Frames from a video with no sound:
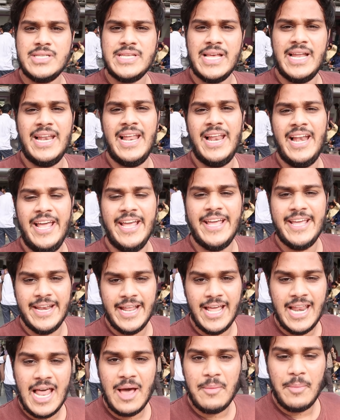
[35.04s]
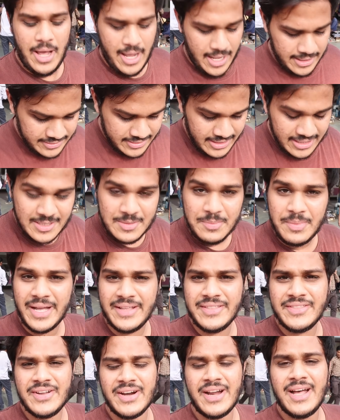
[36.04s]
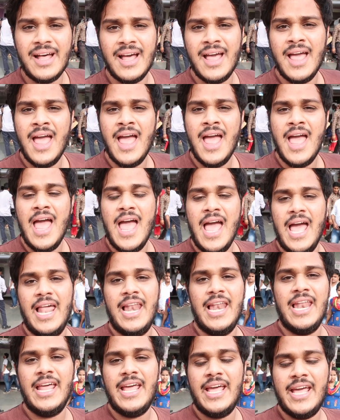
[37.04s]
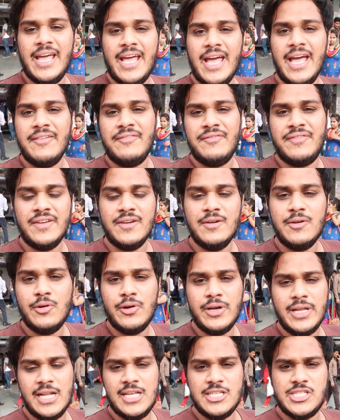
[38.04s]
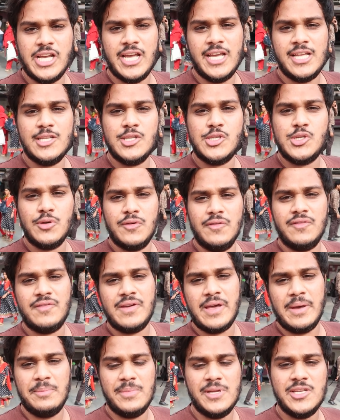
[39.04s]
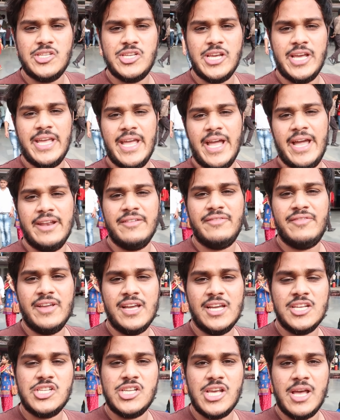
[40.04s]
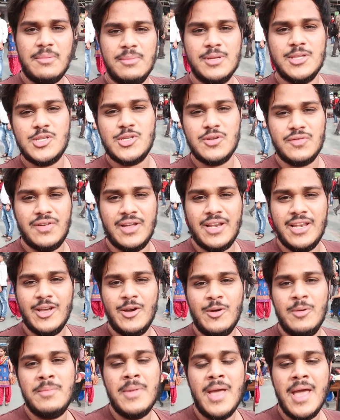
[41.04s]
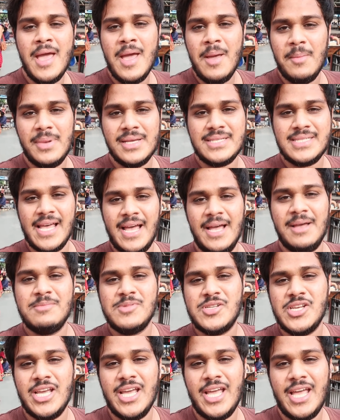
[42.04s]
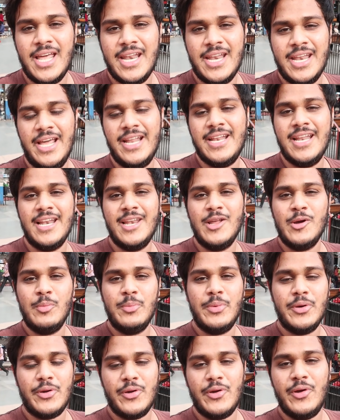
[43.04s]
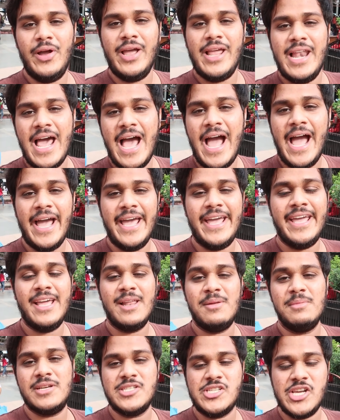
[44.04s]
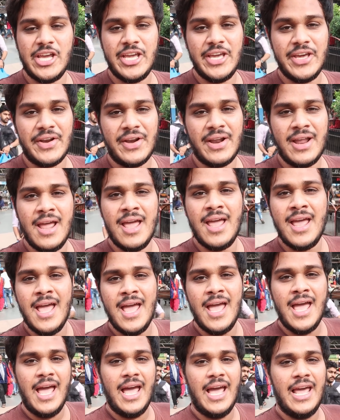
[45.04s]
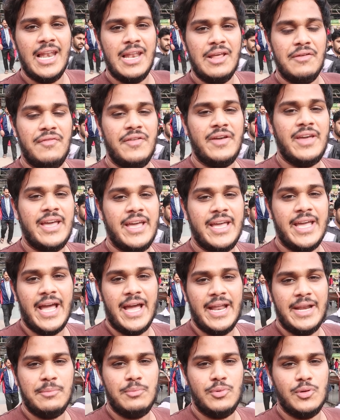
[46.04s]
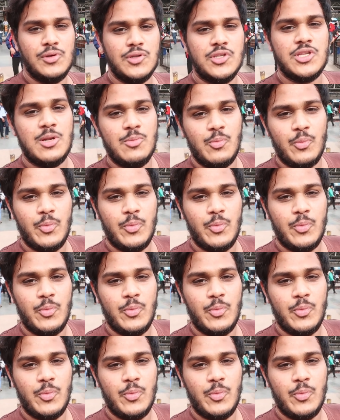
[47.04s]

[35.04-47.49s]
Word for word: وصلنا الحين الى محطة باندرا اللي في وهنا جايين نشوف كم من شيء يعني في اشياء بنشوفها اليوم بس اهم شيء ان احنا اليوم بنروح الى حي المشاهير اللي فيه يعني بيوت